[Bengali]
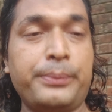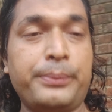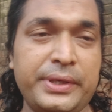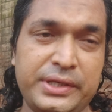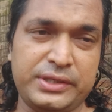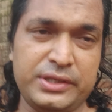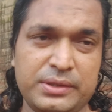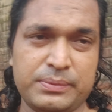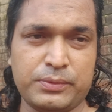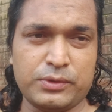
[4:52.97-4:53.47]

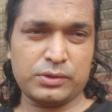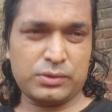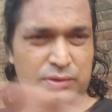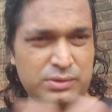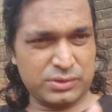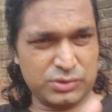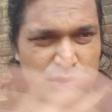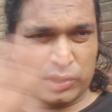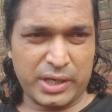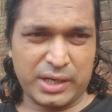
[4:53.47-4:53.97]
বেরিয়ে পড়ো
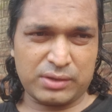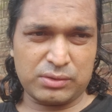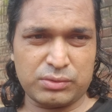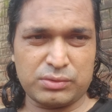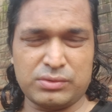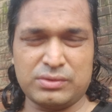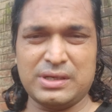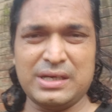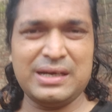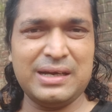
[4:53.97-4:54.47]
দয়া
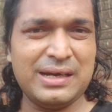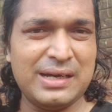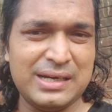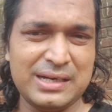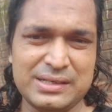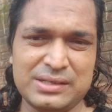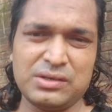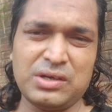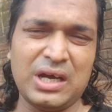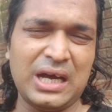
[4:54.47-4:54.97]
করো না
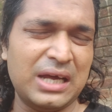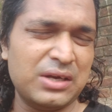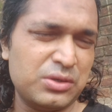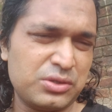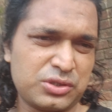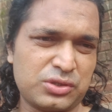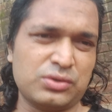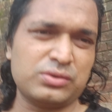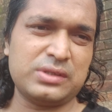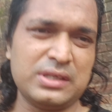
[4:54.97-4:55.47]
আর
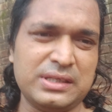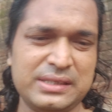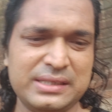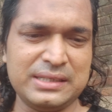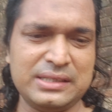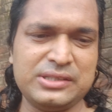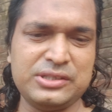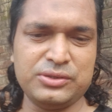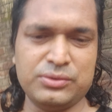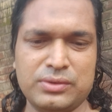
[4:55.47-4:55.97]
আলস্যতা
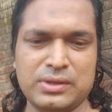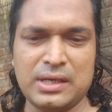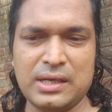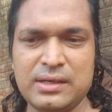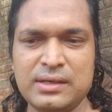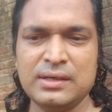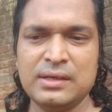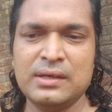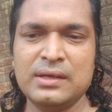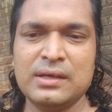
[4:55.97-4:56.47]
দেখিও না
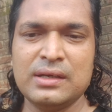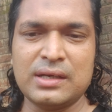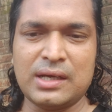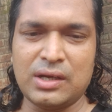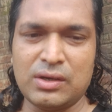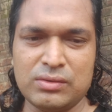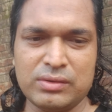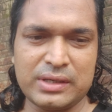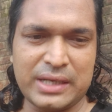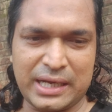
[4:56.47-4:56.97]

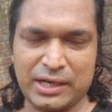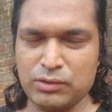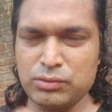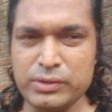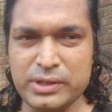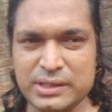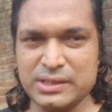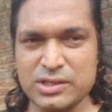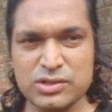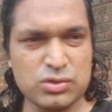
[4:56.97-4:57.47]
কারণ
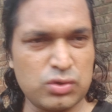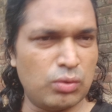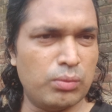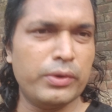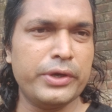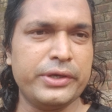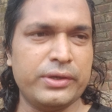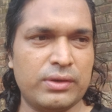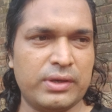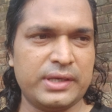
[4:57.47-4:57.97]
এখন এটা
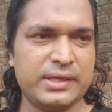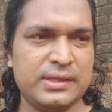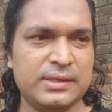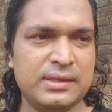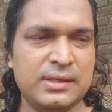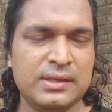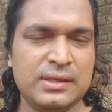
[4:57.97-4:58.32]
সময় নয়